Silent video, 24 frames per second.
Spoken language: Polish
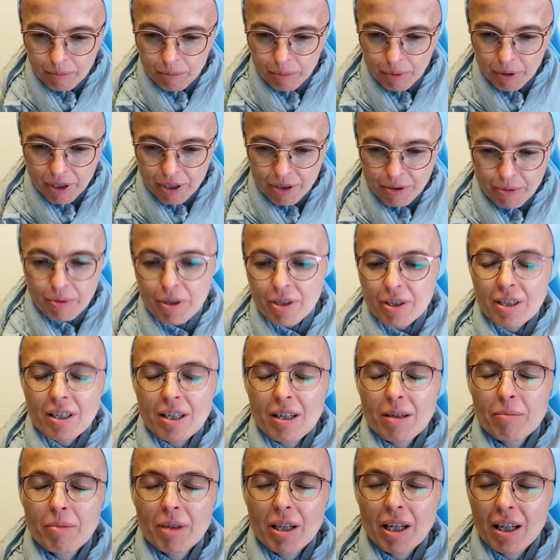pokazujesz
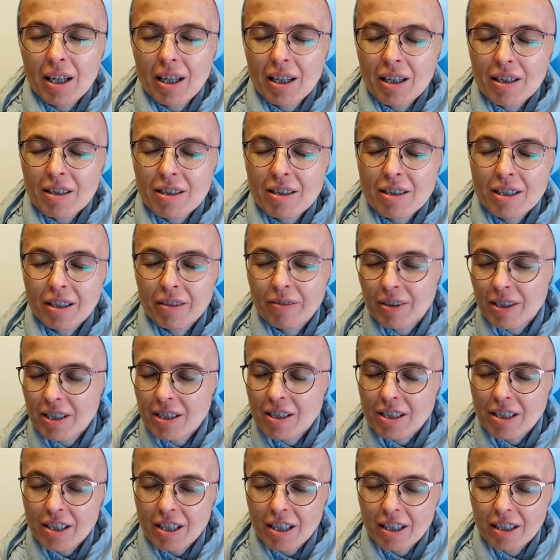nam, jaka jest
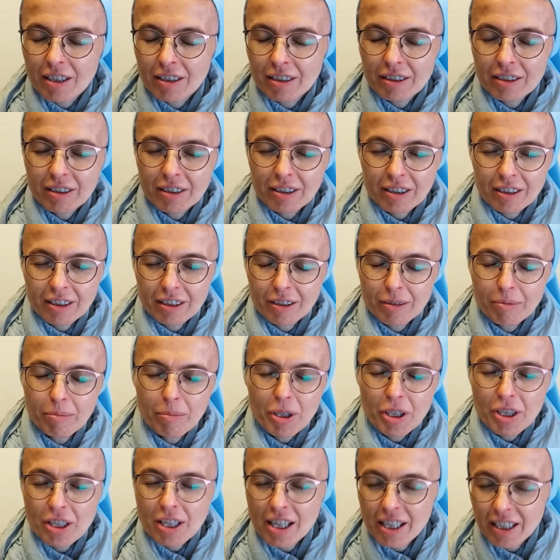sekwencja
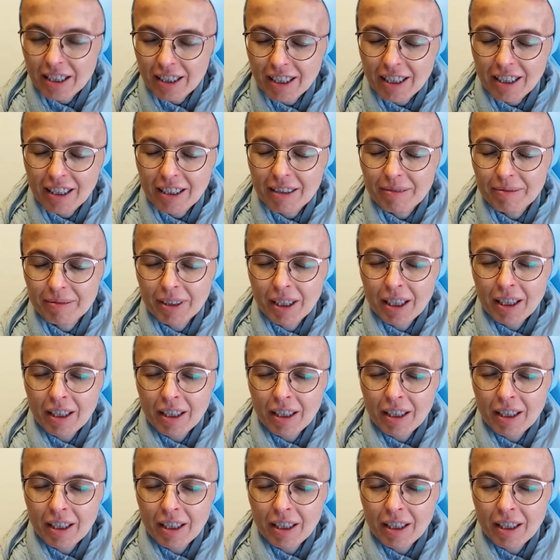myślenia,